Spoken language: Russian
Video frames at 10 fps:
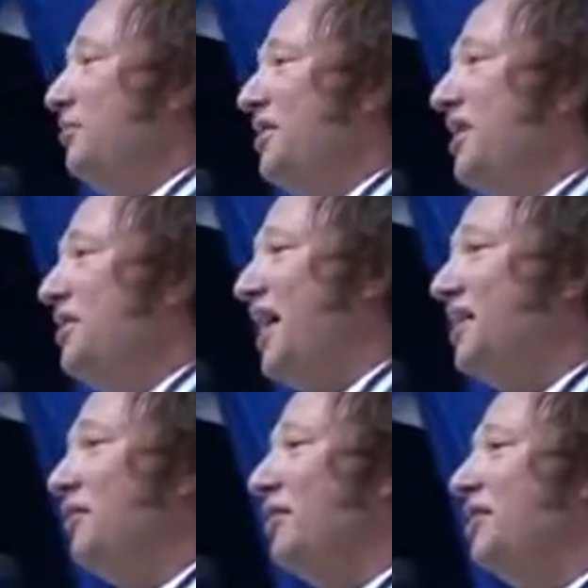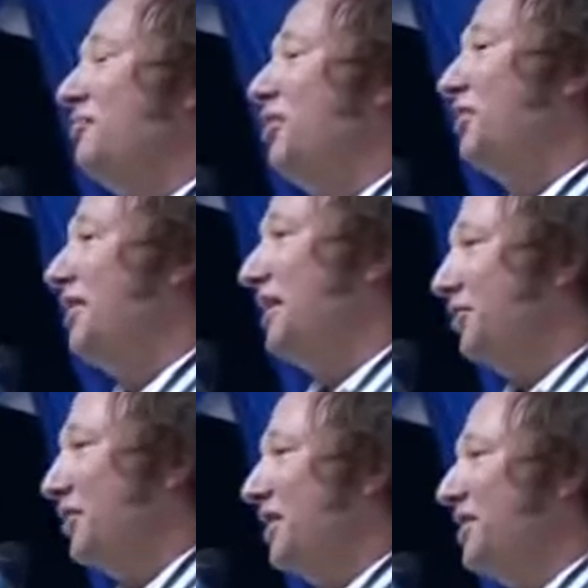Подъезжает к воротам братана,
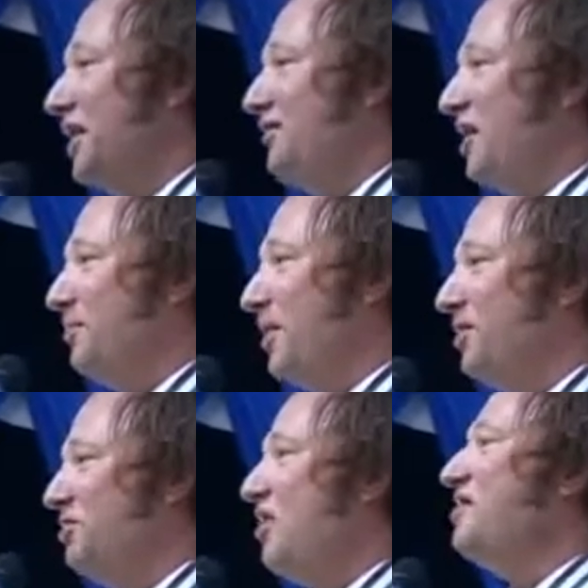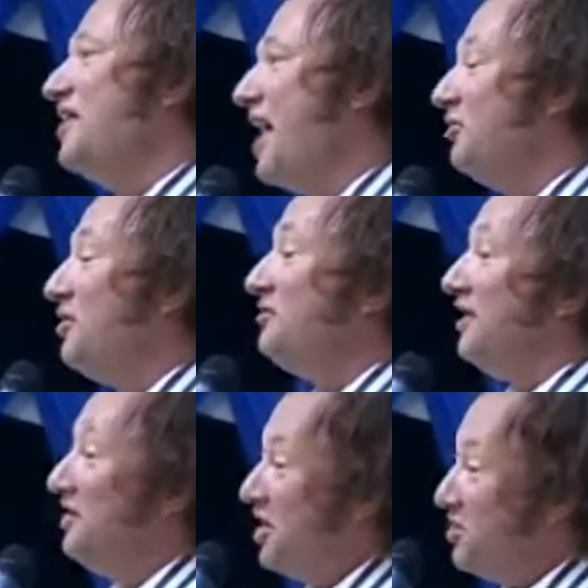а тот открыл дверь, спрашивает, что дел, а тот
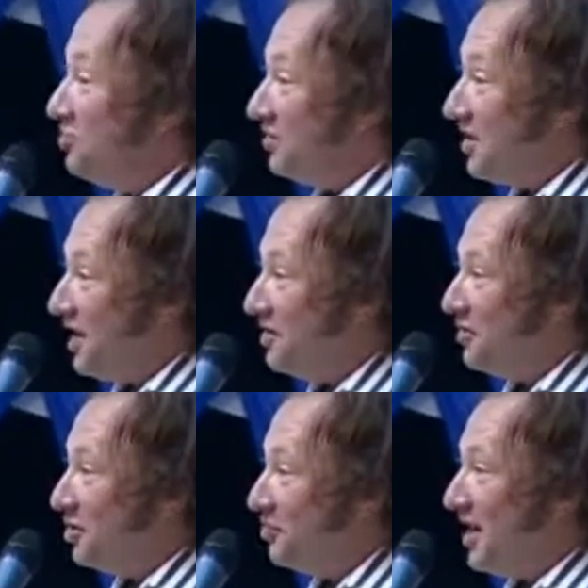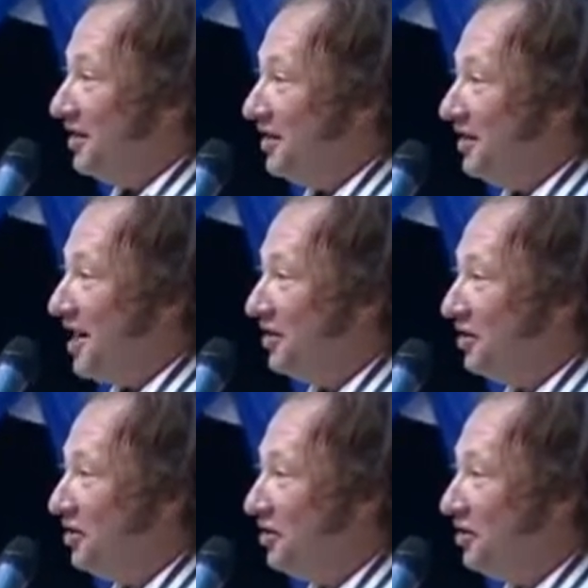говорит, денежку занять до зарплаты никак не